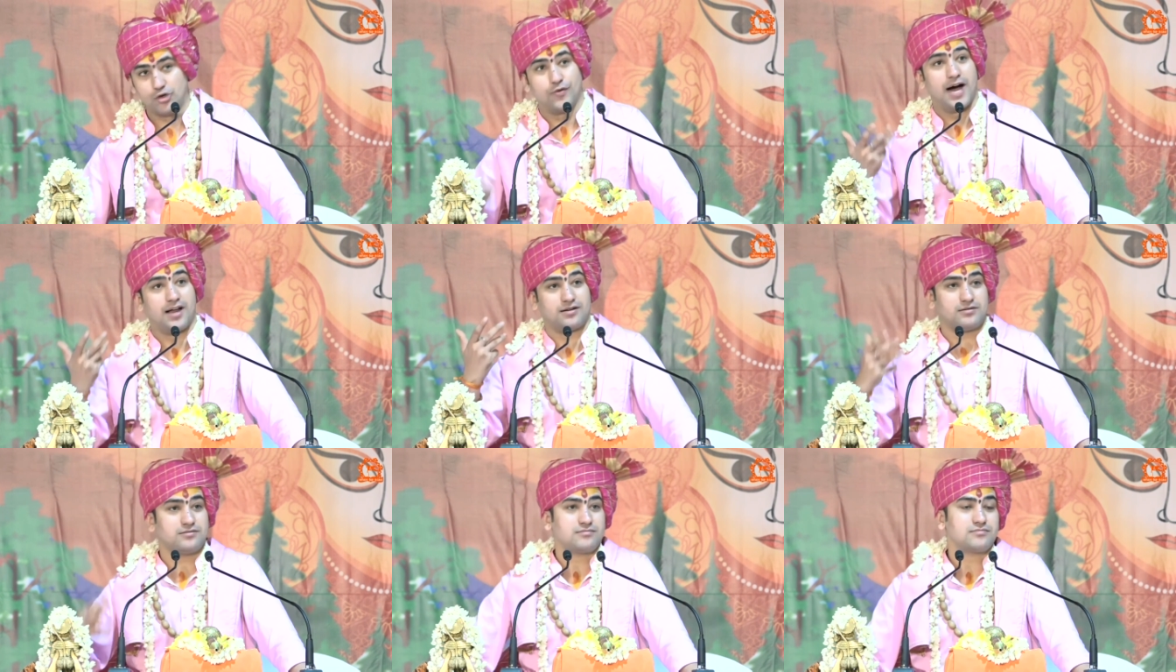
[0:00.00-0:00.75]

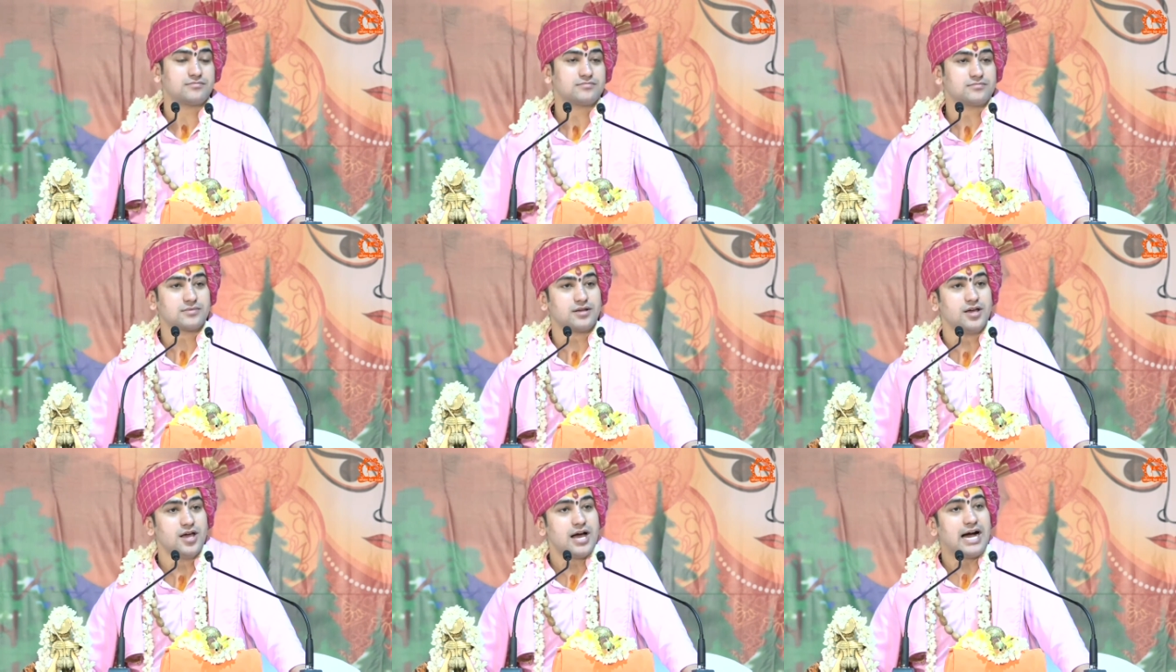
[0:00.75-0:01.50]
युवान
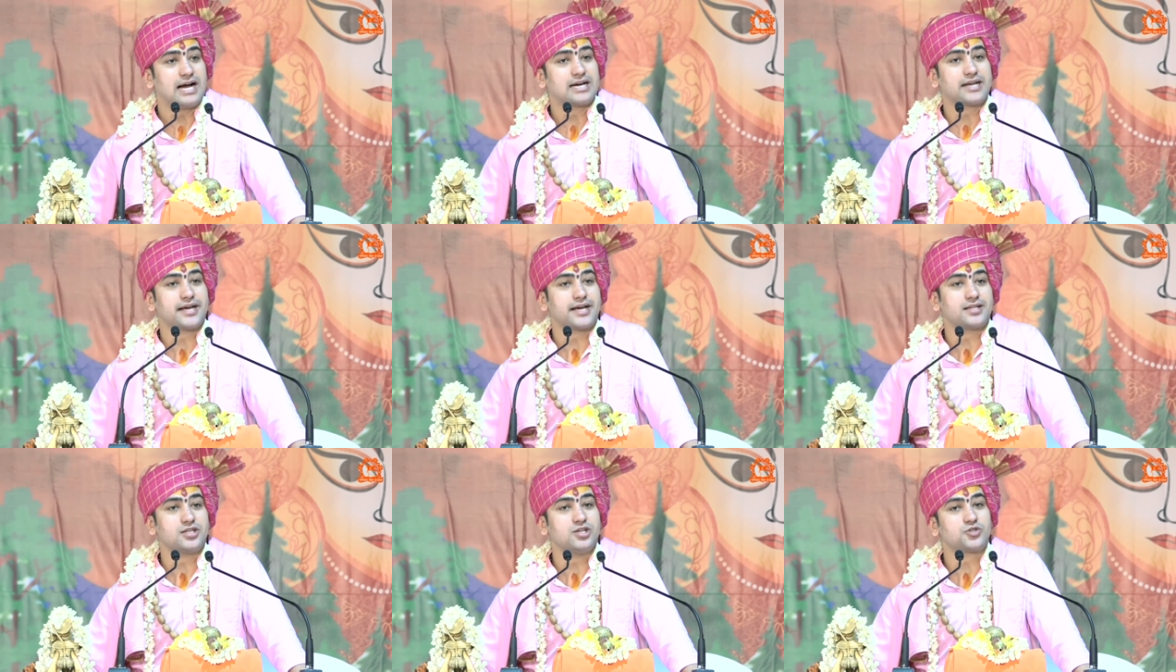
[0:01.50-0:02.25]
आकर के
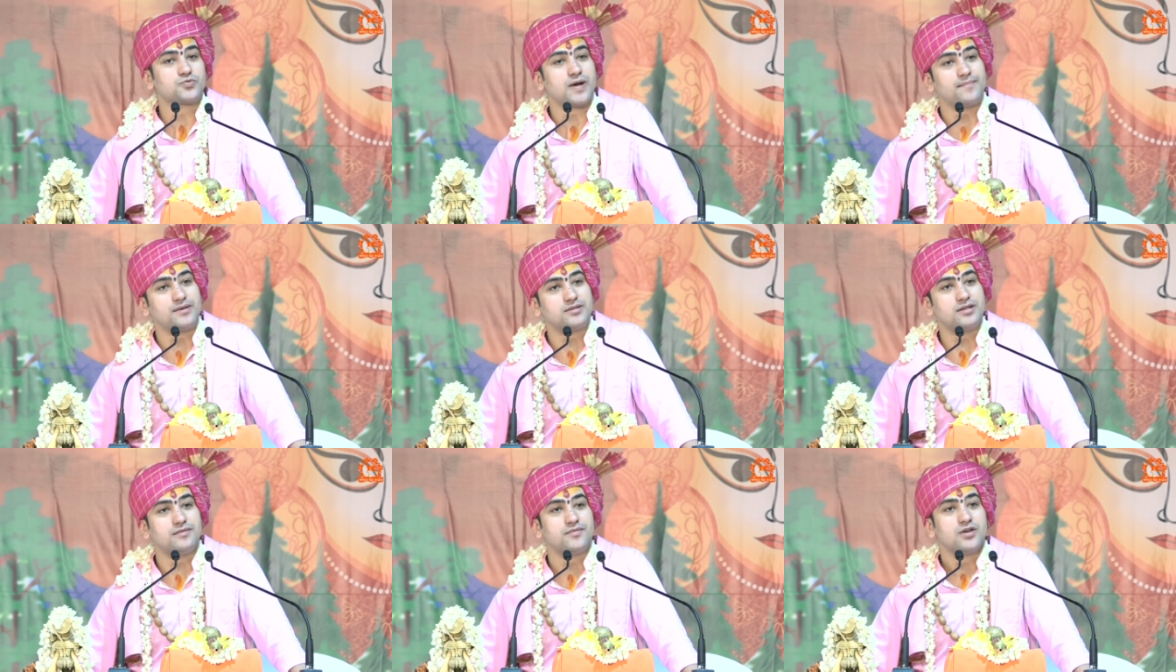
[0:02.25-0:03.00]
कहती है स्वामी
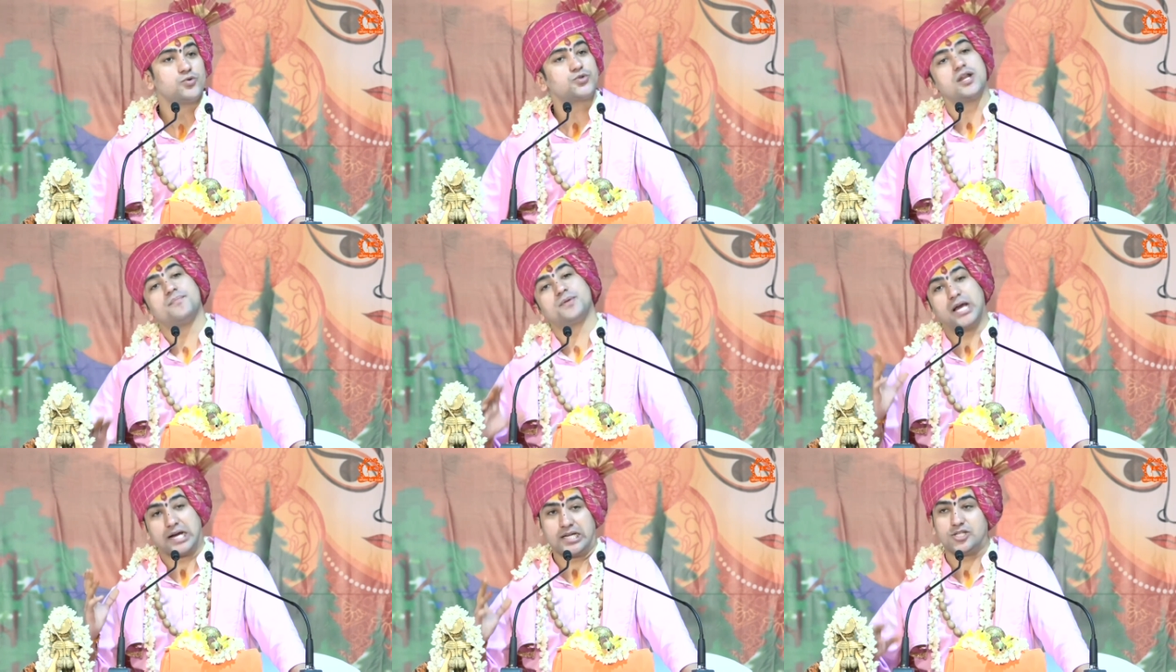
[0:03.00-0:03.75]
जी उसने
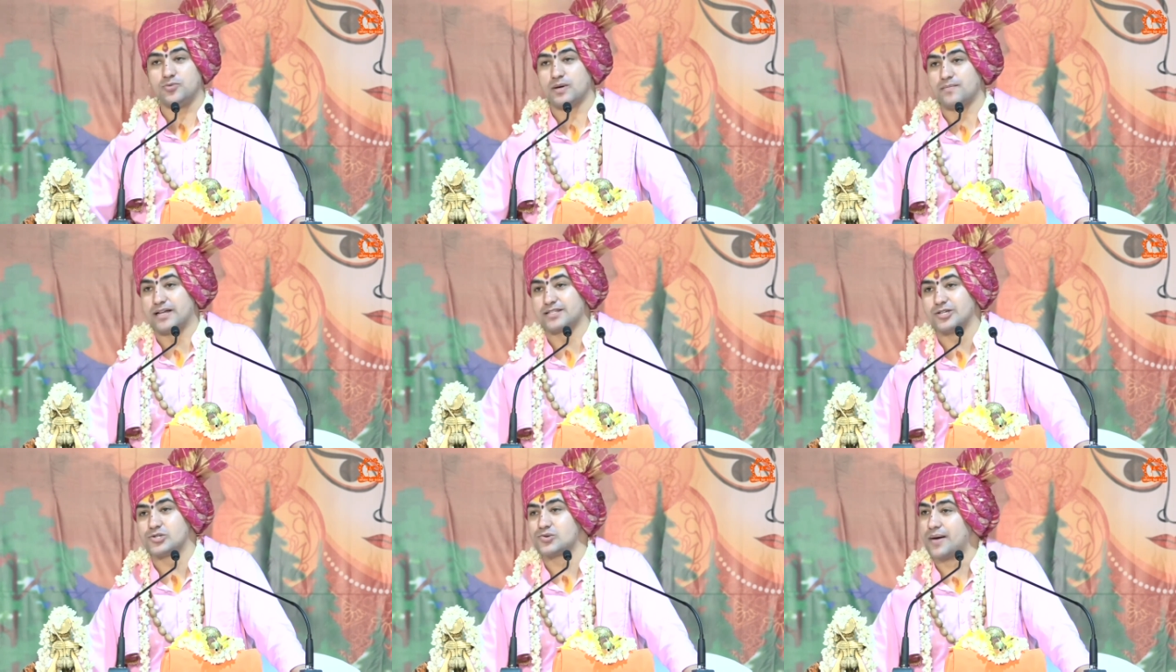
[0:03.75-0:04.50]
अपनी अंग्रेजी में
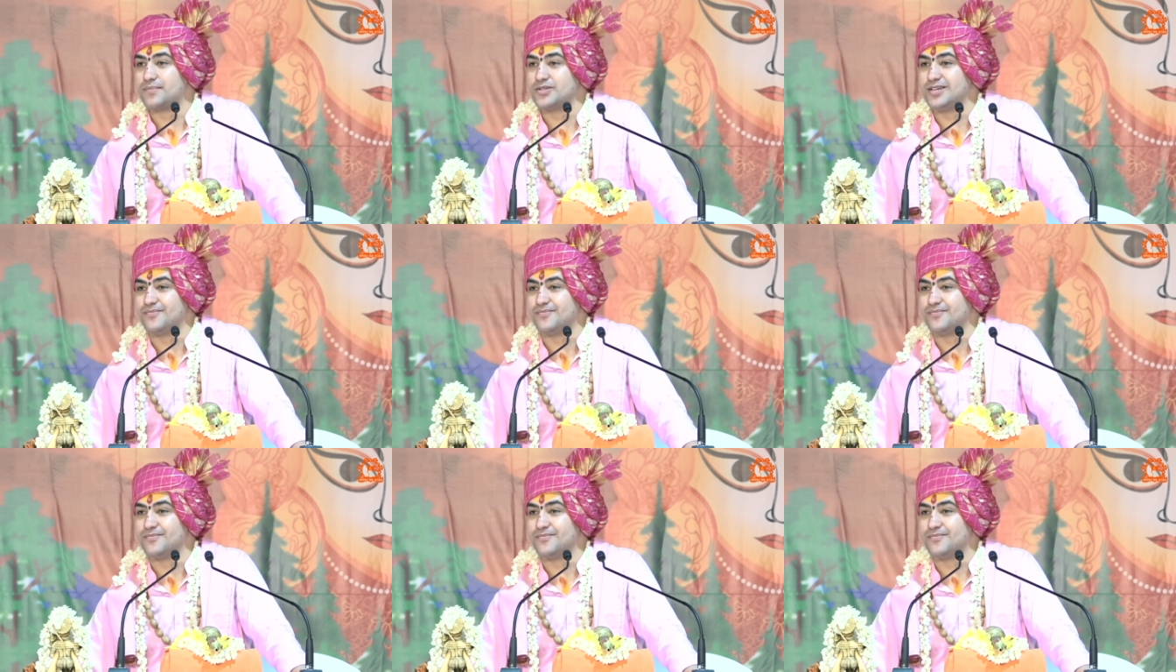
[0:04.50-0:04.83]
बात की स्वामी